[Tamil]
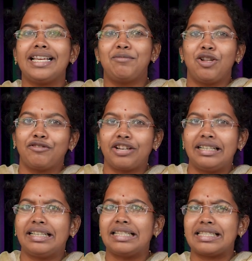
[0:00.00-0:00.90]
டேபிள் ஆஃப்
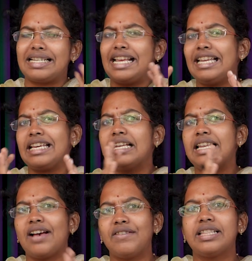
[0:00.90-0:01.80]
கண்டென்ட்ஸ்லேயே நீங்கள்
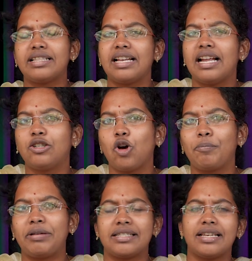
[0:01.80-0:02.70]
லெவன்த் அதெல்லாம்
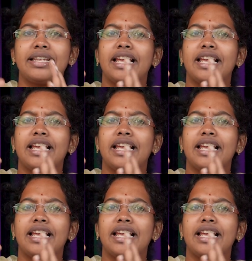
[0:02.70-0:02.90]
டாபிக்ஸ்